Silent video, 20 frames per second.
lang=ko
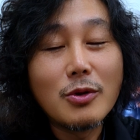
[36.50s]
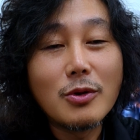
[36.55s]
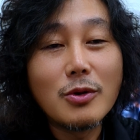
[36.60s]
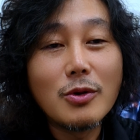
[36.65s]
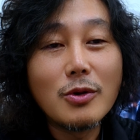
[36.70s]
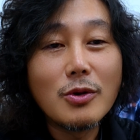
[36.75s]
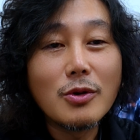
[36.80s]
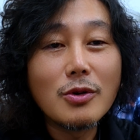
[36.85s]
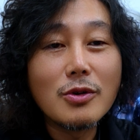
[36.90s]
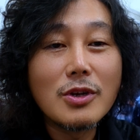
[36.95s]

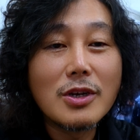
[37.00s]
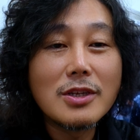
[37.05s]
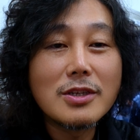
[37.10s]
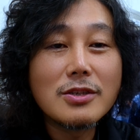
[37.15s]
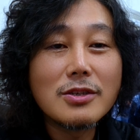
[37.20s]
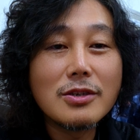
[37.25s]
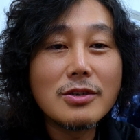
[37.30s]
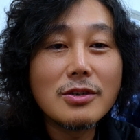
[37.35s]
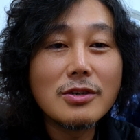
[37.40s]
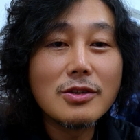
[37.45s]
어,
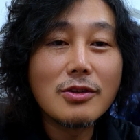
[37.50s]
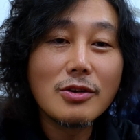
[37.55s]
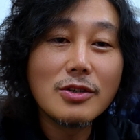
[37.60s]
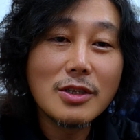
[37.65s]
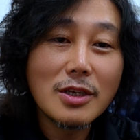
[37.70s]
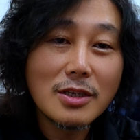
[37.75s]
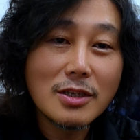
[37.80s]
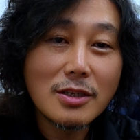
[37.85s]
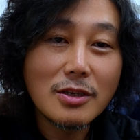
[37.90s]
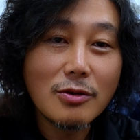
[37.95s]
그래서 더
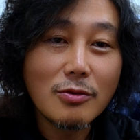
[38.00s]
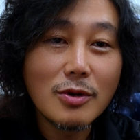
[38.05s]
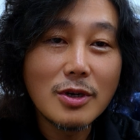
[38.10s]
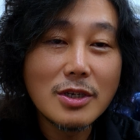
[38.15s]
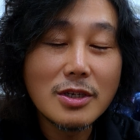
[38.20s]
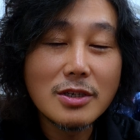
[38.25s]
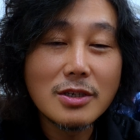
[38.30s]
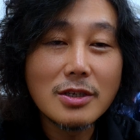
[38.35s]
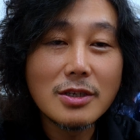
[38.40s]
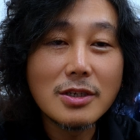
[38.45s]
이상 이제
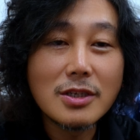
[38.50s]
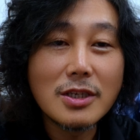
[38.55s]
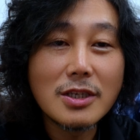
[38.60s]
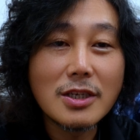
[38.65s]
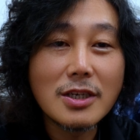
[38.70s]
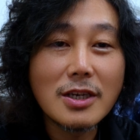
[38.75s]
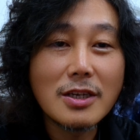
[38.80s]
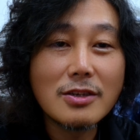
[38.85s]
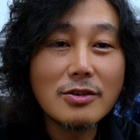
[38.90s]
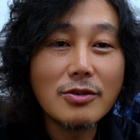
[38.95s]
영화를
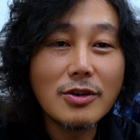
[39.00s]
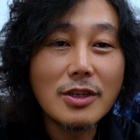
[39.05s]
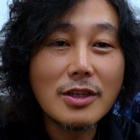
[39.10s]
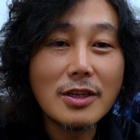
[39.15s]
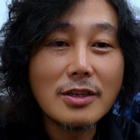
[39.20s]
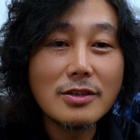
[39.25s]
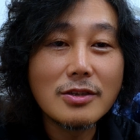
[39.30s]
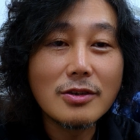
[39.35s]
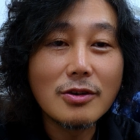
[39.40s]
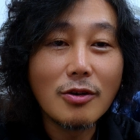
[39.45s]
제작하는 거에
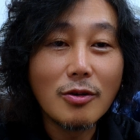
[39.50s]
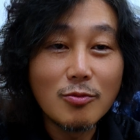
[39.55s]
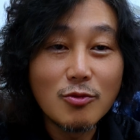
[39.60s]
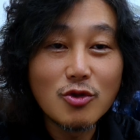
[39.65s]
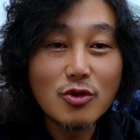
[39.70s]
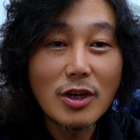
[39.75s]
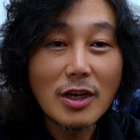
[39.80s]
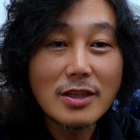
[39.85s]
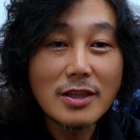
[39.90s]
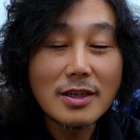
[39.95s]
대해서
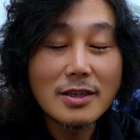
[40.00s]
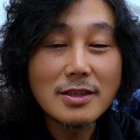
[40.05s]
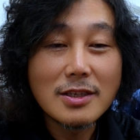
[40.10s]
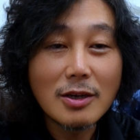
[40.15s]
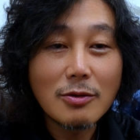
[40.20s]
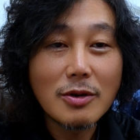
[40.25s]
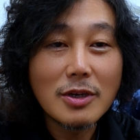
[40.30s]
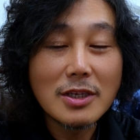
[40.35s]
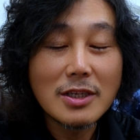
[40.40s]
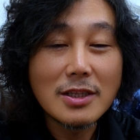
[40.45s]
엄두가 안 나는
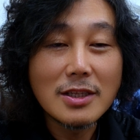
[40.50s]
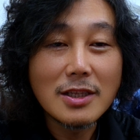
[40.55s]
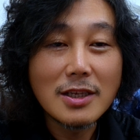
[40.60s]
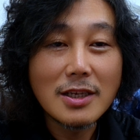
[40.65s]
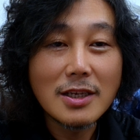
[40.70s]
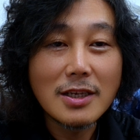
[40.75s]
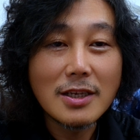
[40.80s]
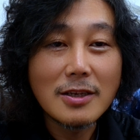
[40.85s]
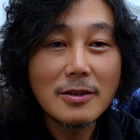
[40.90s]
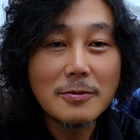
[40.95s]

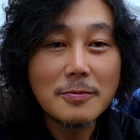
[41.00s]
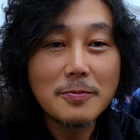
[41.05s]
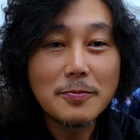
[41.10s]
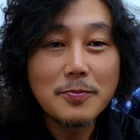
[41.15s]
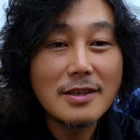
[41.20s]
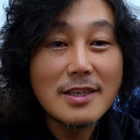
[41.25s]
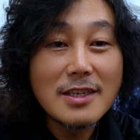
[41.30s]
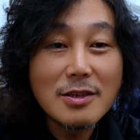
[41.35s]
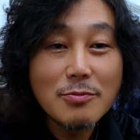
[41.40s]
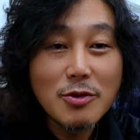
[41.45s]
상황인데,
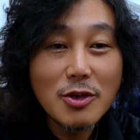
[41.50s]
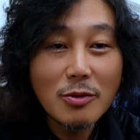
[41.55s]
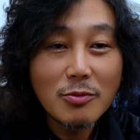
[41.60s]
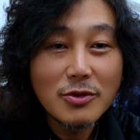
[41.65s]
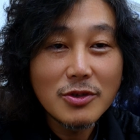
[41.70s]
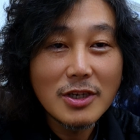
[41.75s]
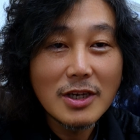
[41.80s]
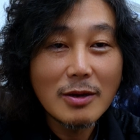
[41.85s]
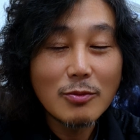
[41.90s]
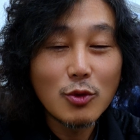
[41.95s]
이름이
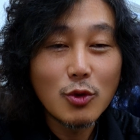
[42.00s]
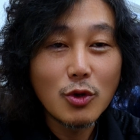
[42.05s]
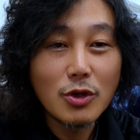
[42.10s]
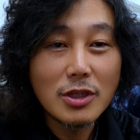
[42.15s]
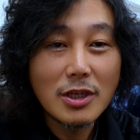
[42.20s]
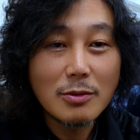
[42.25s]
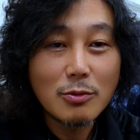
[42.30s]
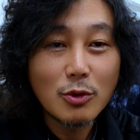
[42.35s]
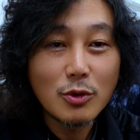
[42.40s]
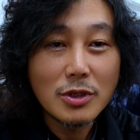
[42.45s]
없는
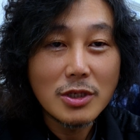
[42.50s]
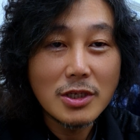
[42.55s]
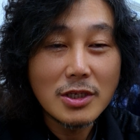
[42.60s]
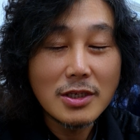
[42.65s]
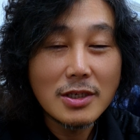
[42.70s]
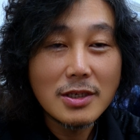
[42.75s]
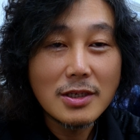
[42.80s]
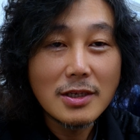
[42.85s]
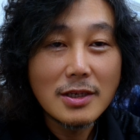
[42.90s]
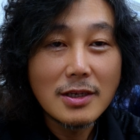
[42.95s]
감독이다
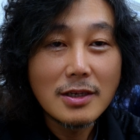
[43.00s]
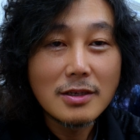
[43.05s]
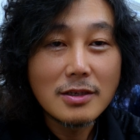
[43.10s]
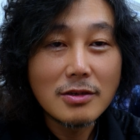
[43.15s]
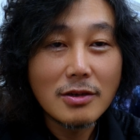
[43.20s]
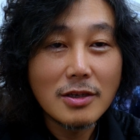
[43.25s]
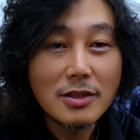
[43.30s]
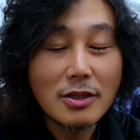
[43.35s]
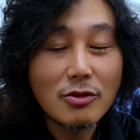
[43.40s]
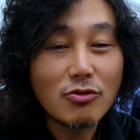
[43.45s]
보니
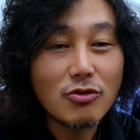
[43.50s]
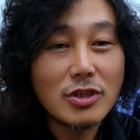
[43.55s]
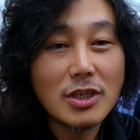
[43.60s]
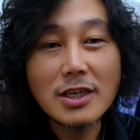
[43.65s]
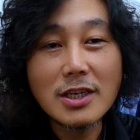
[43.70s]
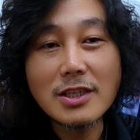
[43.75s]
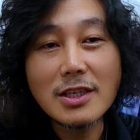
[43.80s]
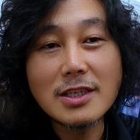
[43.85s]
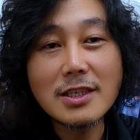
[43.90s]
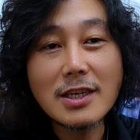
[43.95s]
저한테
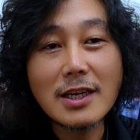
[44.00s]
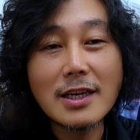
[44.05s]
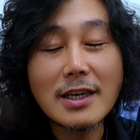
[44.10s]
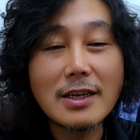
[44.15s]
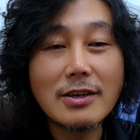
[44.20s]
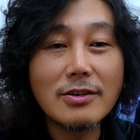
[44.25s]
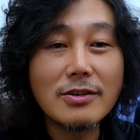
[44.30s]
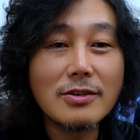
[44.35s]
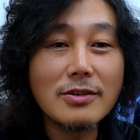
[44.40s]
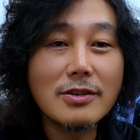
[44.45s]
투자가 되질
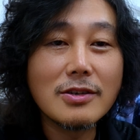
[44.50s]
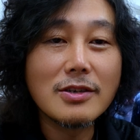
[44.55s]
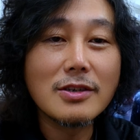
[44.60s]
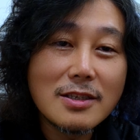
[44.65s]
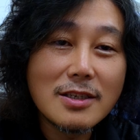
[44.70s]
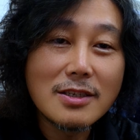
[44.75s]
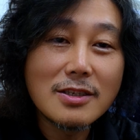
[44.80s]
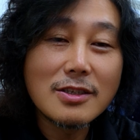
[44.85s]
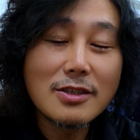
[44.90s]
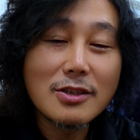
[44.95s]
않아요.
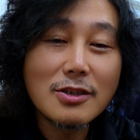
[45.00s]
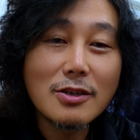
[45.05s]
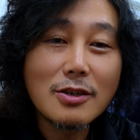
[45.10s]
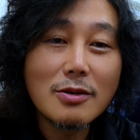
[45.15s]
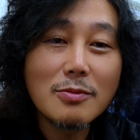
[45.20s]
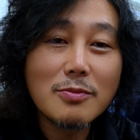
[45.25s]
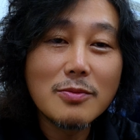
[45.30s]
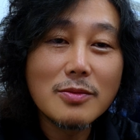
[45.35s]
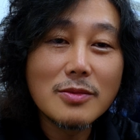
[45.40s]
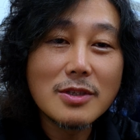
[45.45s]

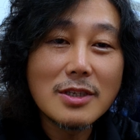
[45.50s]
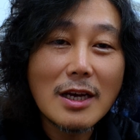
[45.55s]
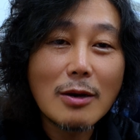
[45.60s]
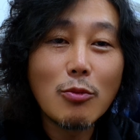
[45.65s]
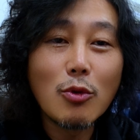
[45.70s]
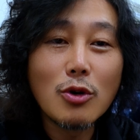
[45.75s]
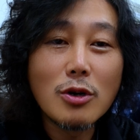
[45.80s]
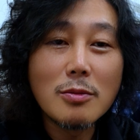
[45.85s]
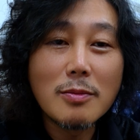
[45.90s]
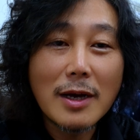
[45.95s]
직접
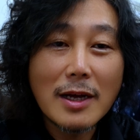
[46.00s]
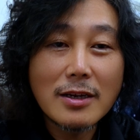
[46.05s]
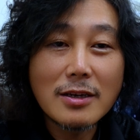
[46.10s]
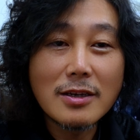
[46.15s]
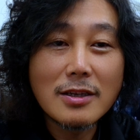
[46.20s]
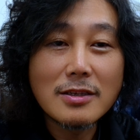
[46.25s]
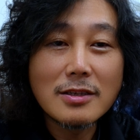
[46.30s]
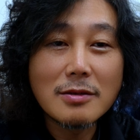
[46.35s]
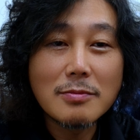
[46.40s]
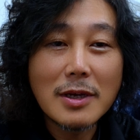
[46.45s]
자본을
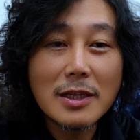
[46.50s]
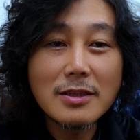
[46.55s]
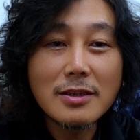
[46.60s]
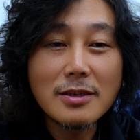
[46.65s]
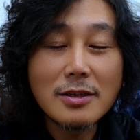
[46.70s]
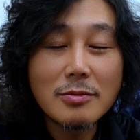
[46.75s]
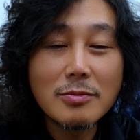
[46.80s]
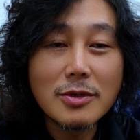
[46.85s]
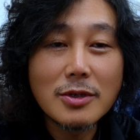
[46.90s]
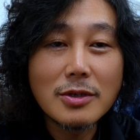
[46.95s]
마련해서
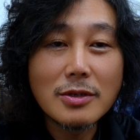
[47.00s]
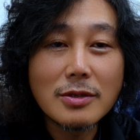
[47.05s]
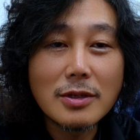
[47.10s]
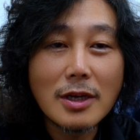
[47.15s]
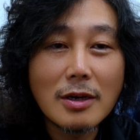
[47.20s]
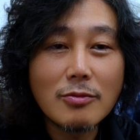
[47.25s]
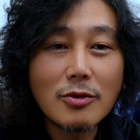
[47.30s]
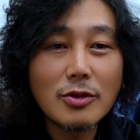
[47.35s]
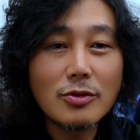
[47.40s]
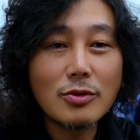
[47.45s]
만들려면
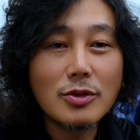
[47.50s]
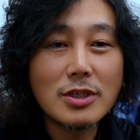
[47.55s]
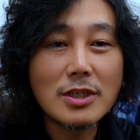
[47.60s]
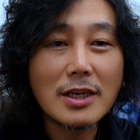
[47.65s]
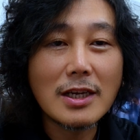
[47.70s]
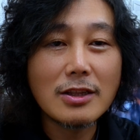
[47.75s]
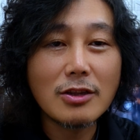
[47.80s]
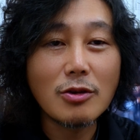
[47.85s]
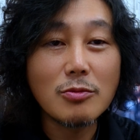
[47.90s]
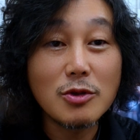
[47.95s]
아무래도
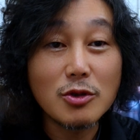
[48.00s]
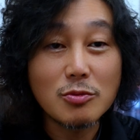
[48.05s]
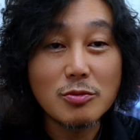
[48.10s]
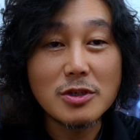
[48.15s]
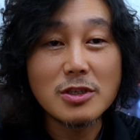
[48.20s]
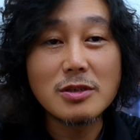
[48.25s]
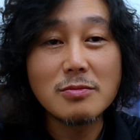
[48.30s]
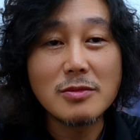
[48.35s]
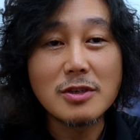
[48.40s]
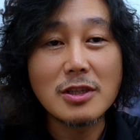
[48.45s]
시간 텀이 좀
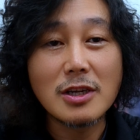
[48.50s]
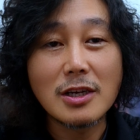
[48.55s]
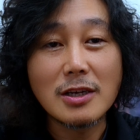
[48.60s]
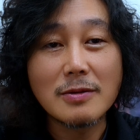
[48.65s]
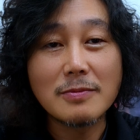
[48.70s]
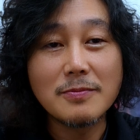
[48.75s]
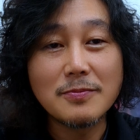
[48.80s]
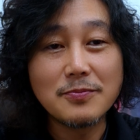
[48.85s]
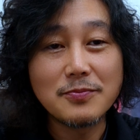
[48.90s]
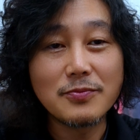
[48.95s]

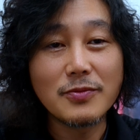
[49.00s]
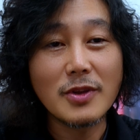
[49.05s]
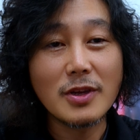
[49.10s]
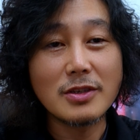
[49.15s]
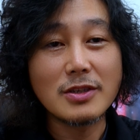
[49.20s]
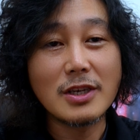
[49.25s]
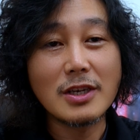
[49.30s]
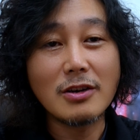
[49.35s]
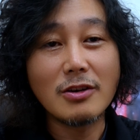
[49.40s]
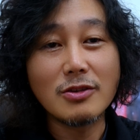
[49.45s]
있습니다.
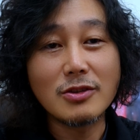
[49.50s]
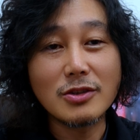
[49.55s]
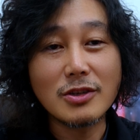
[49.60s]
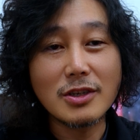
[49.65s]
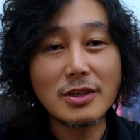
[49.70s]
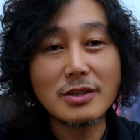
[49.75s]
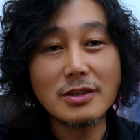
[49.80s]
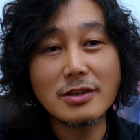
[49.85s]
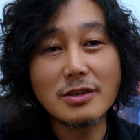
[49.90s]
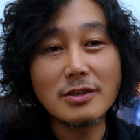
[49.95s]
제가
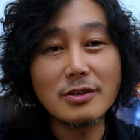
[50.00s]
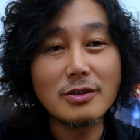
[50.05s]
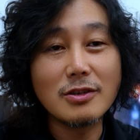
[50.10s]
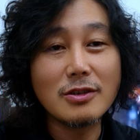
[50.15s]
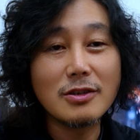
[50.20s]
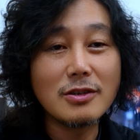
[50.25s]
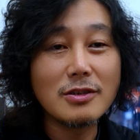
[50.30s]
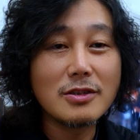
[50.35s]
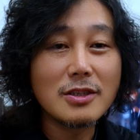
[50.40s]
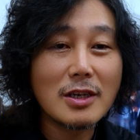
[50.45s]
어떻게든
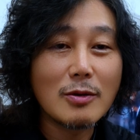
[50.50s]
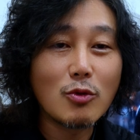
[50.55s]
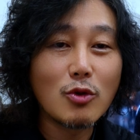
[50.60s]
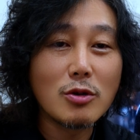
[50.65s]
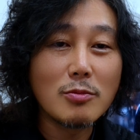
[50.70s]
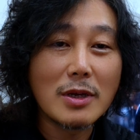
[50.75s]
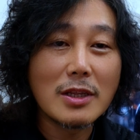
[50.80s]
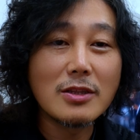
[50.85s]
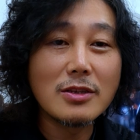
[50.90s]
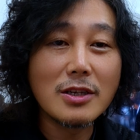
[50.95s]
그
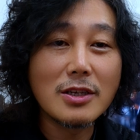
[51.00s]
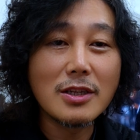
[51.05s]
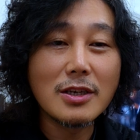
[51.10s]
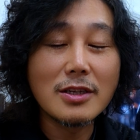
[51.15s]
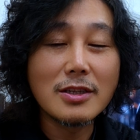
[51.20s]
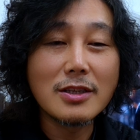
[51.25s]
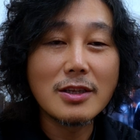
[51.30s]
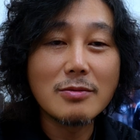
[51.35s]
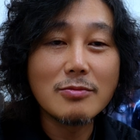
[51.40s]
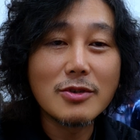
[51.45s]
자본을 만들어야
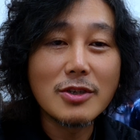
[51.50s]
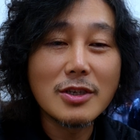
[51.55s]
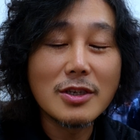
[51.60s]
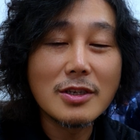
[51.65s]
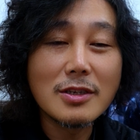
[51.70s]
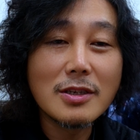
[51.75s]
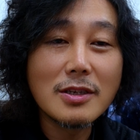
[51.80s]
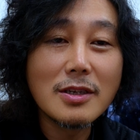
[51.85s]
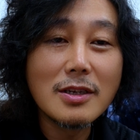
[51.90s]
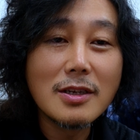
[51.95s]
되기
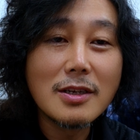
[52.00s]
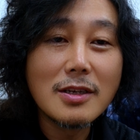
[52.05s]
때문에.